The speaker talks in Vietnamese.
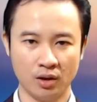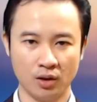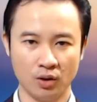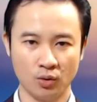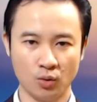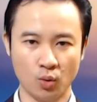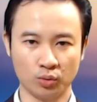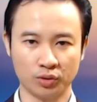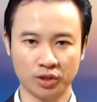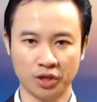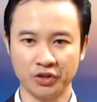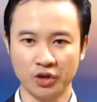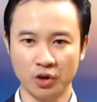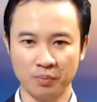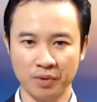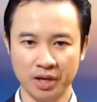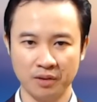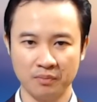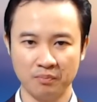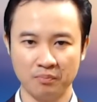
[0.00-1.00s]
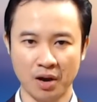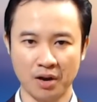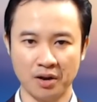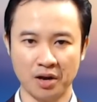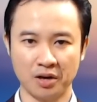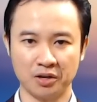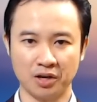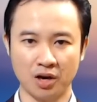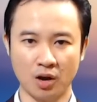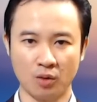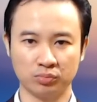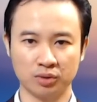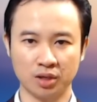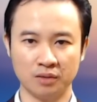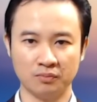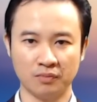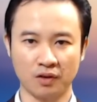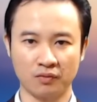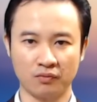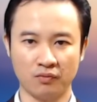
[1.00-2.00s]
"Nguồn tin cho biết Biden không
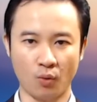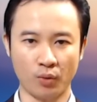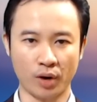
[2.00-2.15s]
tin mật vụ